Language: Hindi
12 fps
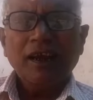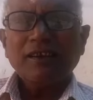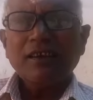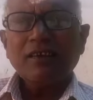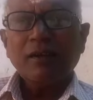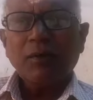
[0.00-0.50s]

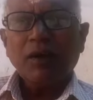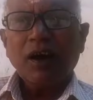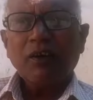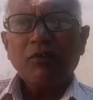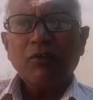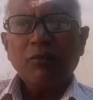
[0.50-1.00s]
ऐसे
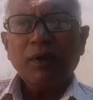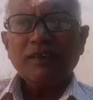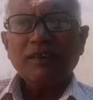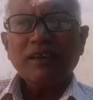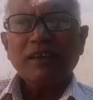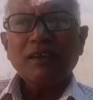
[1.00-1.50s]
शिल्पकारों को
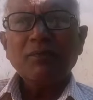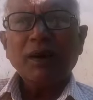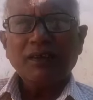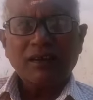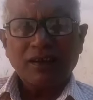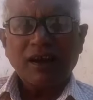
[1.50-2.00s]
पेंशन की
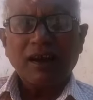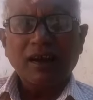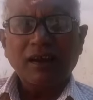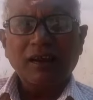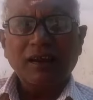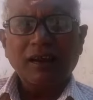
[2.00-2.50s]
पात्रता
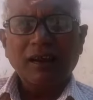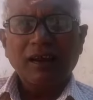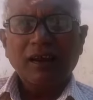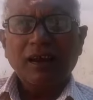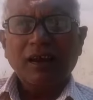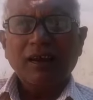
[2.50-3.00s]
है
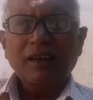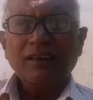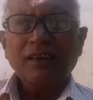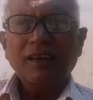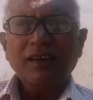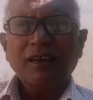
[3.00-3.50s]

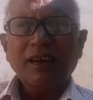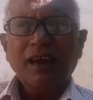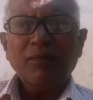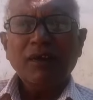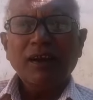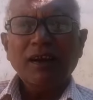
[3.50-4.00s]
इसके लिए
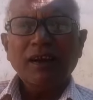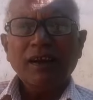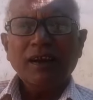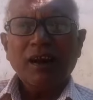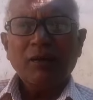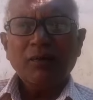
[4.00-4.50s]
हमने
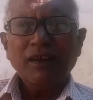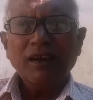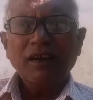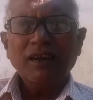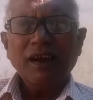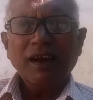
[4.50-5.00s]
एक आवेदन
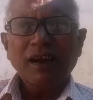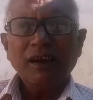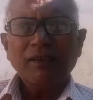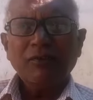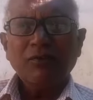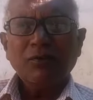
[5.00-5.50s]
किया है
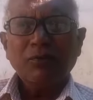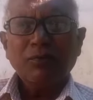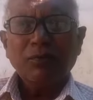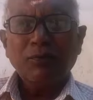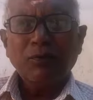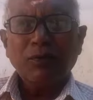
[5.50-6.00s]
जो
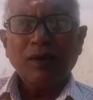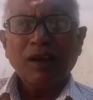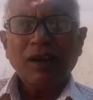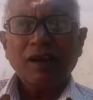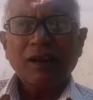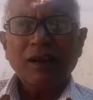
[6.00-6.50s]
पूर्व
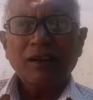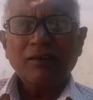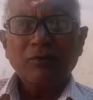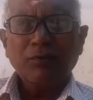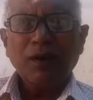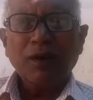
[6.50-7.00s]
कलेक्टर
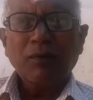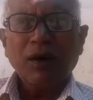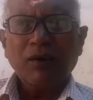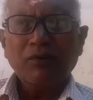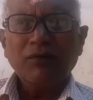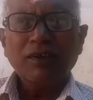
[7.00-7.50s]
सूफिया
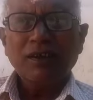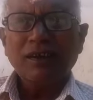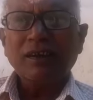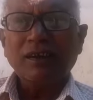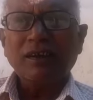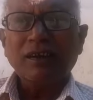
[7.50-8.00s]
फारूकी
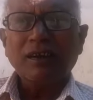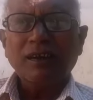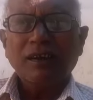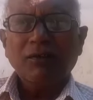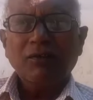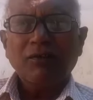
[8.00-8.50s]
थी
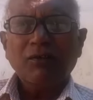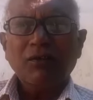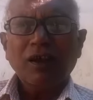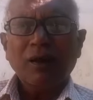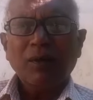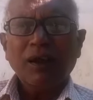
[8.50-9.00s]

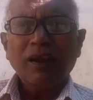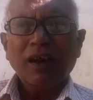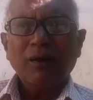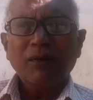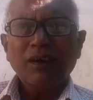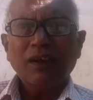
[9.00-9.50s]
उन्होंने हमारे
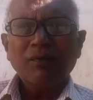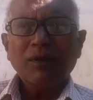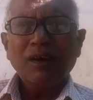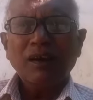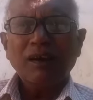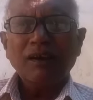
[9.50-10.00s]
आवेदन
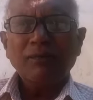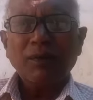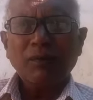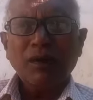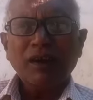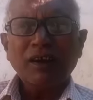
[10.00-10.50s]
में
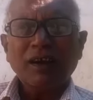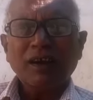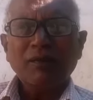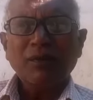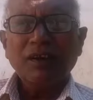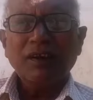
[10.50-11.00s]

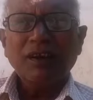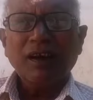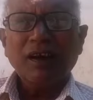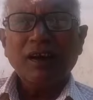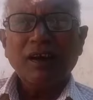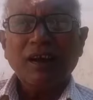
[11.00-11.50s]
प्रमाणीकरण भी
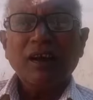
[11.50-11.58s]
किया